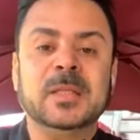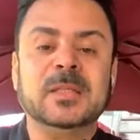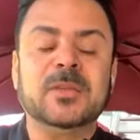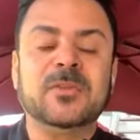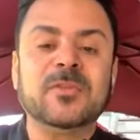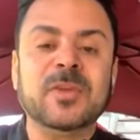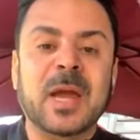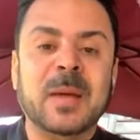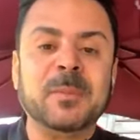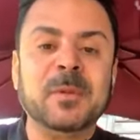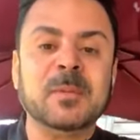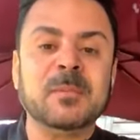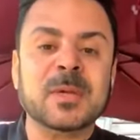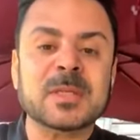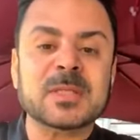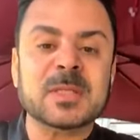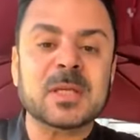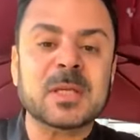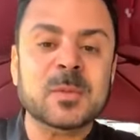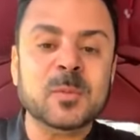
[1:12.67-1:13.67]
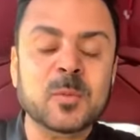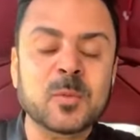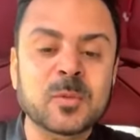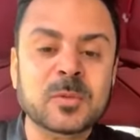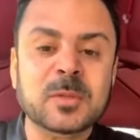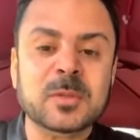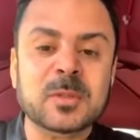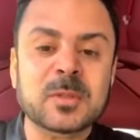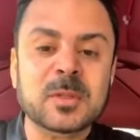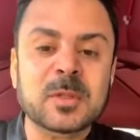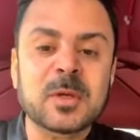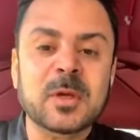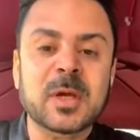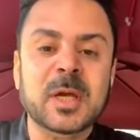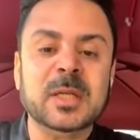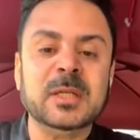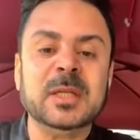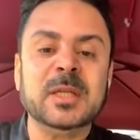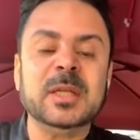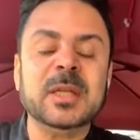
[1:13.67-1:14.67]
ان الشعب المصري يموت
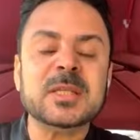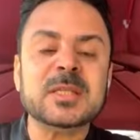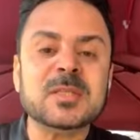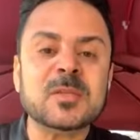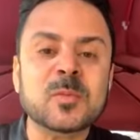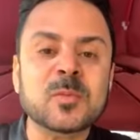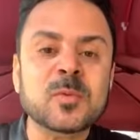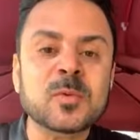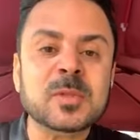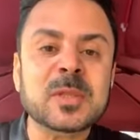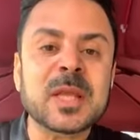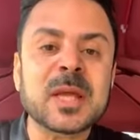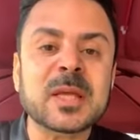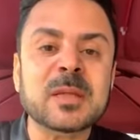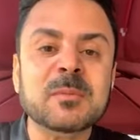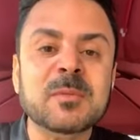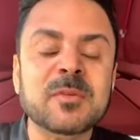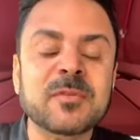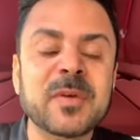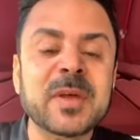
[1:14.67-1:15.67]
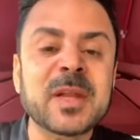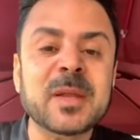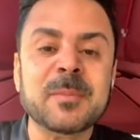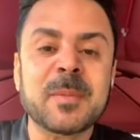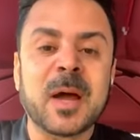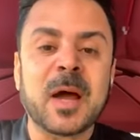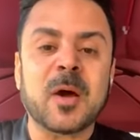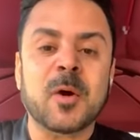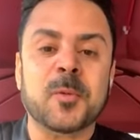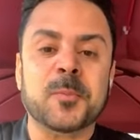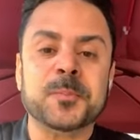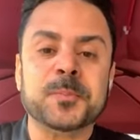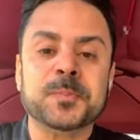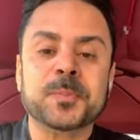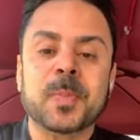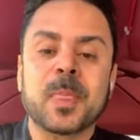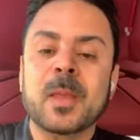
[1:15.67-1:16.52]
ان الناس تموت لكن مش فارق معاهم